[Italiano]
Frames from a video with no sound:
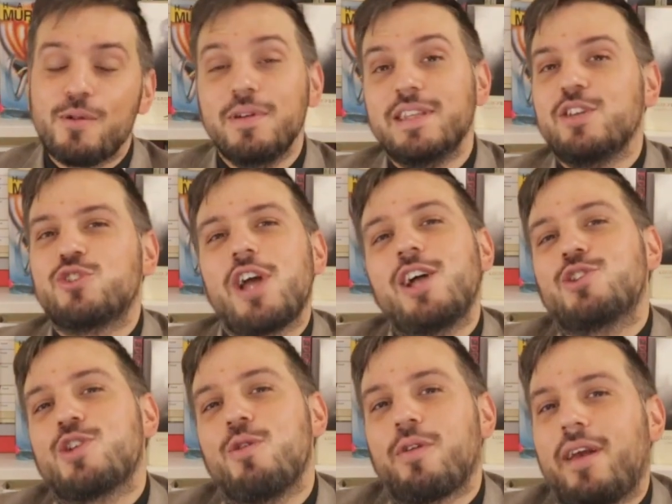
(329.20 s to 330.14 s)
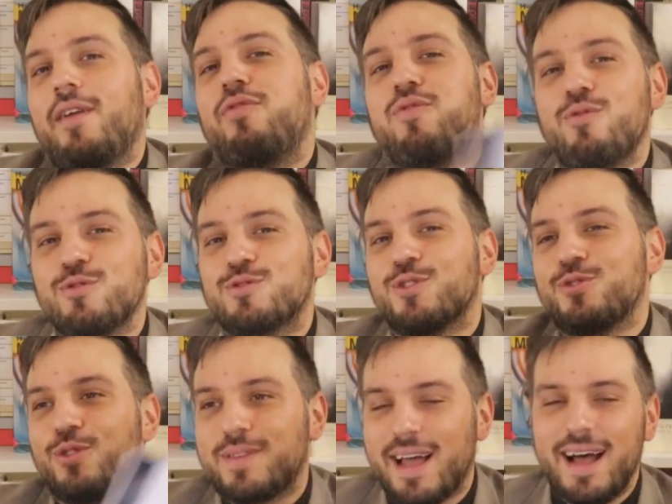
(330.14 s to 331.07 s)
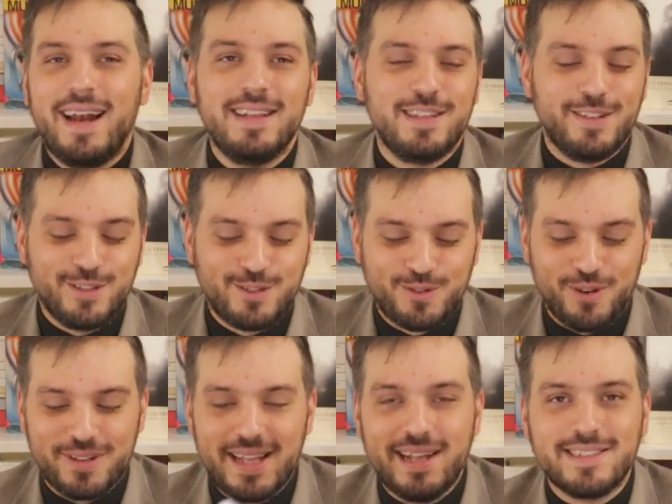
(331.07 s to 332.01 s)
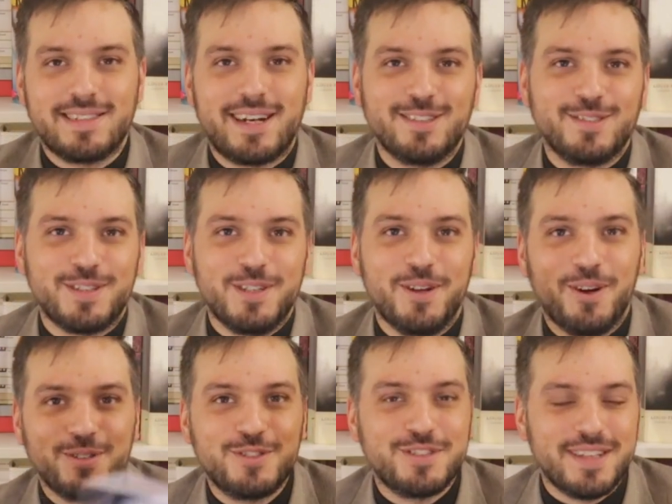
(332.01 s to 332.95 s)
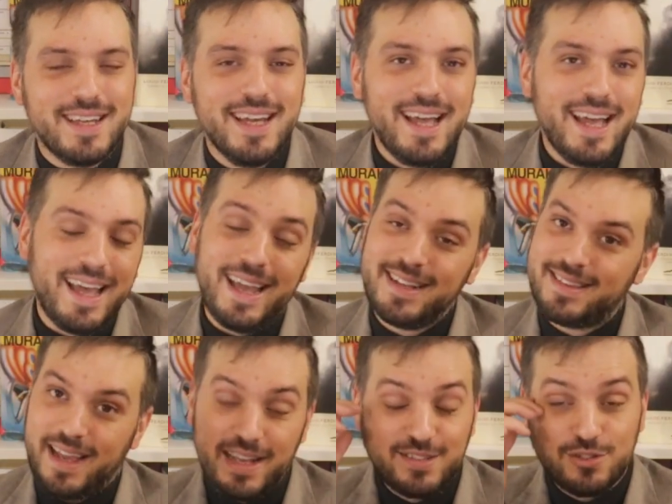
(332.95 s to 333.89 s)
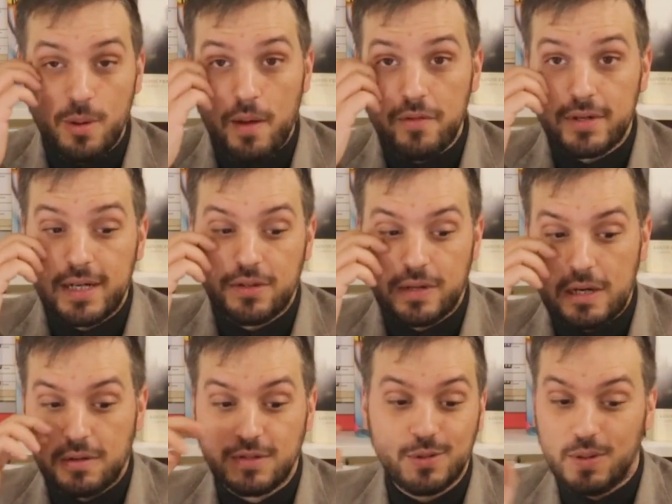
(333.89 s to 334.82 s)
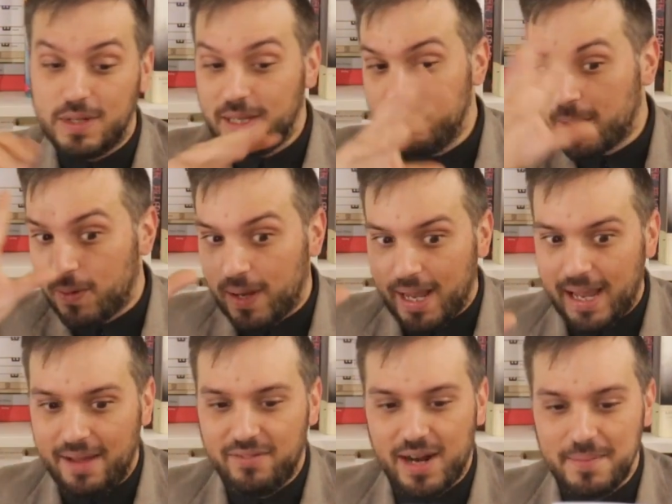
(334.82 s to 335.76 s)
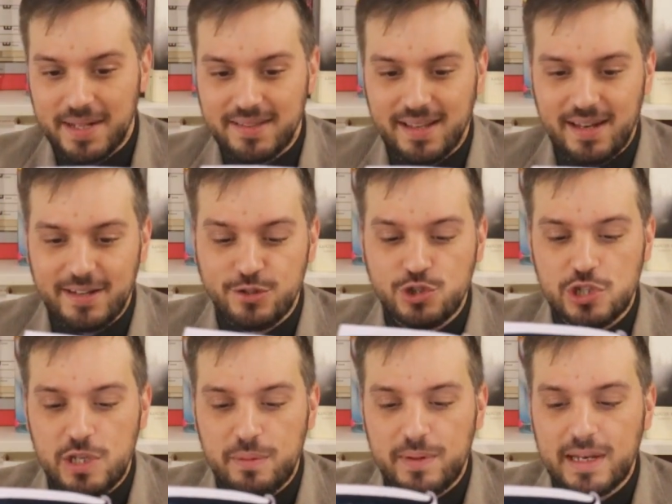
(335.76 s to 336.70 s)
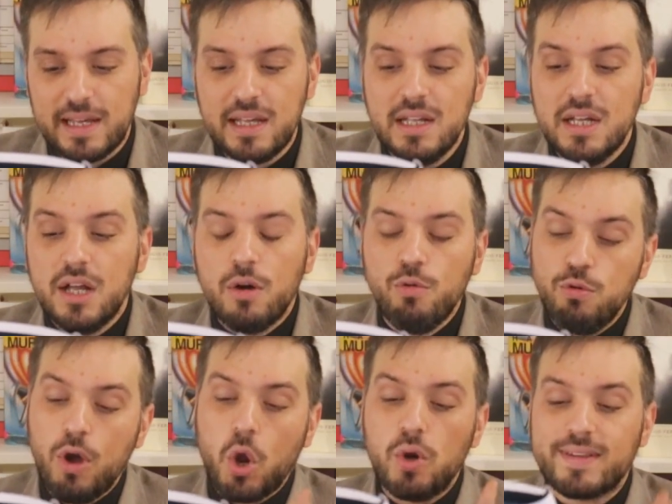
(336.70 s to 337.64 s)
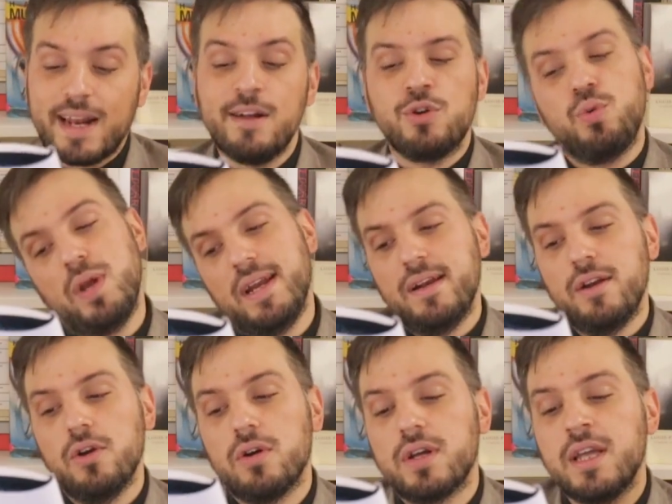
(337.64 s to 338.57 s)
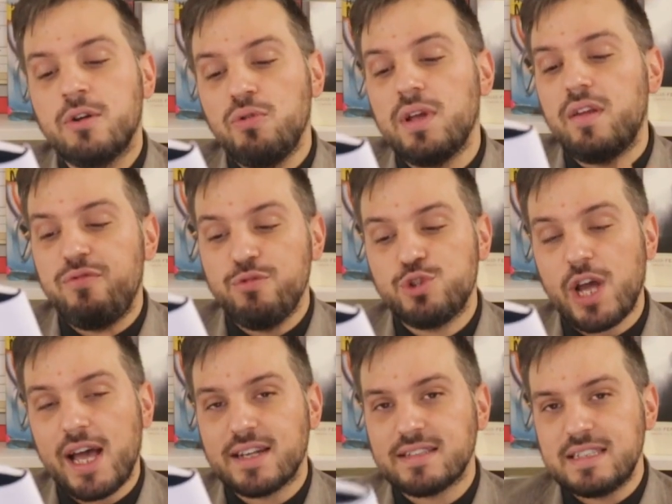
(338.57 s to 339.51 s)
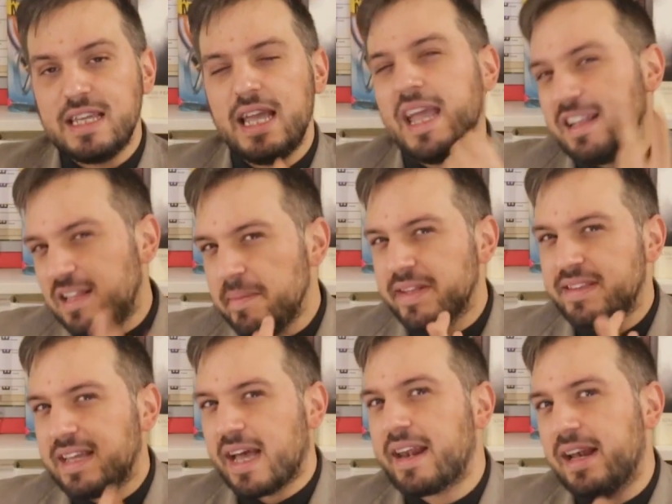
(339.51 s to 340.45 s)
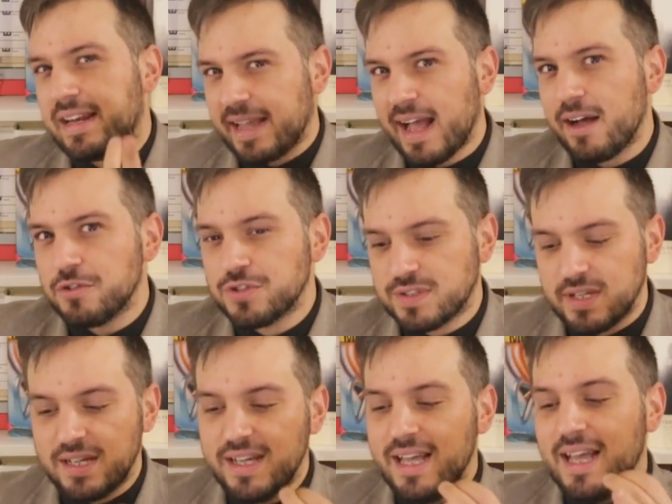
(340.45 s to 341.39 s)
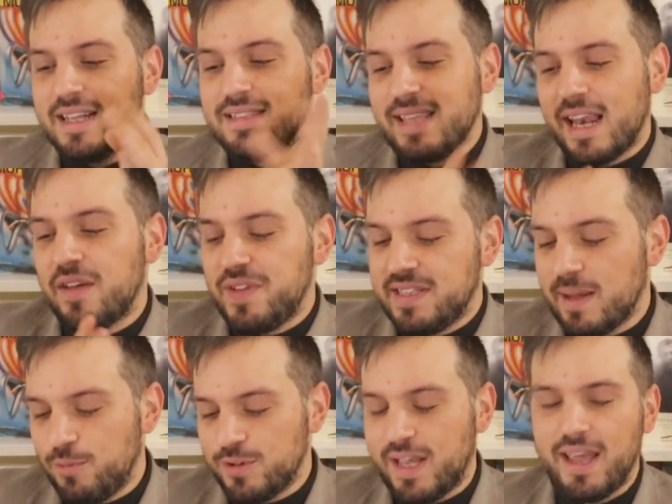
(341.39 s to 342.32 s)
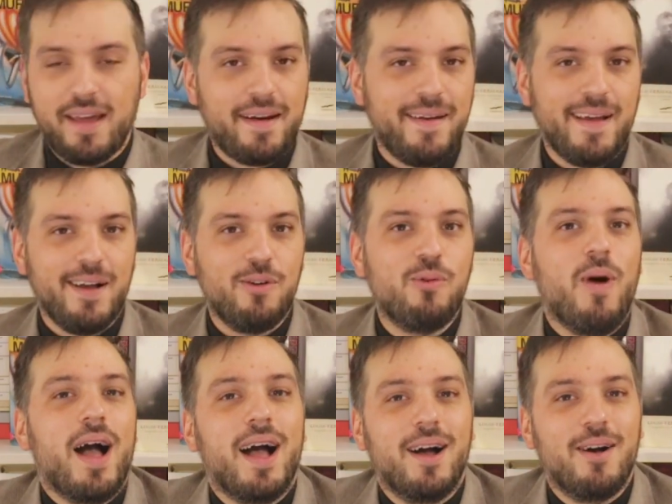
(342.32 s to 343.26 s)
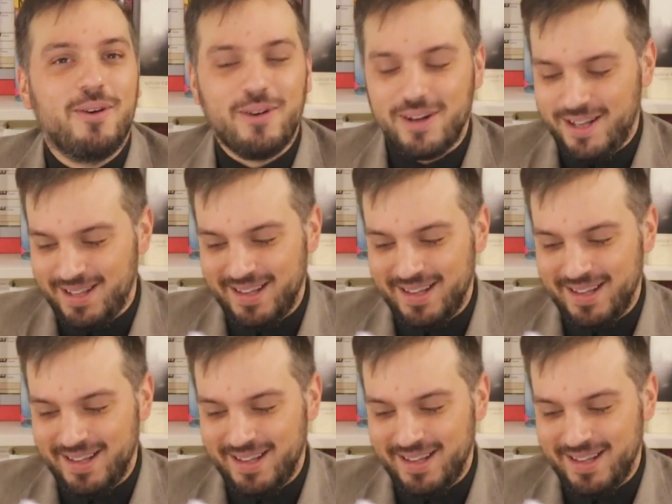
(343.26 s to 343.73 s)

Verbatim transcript: Quindi già c'è un refuso totale di discordanza tra sinossi e testo, ma vi ho detto che questo libro è veramente leggibile. Un luogo tranquillo in cui rifugiarsi e dimenticare il caos della vita moderna. Wow!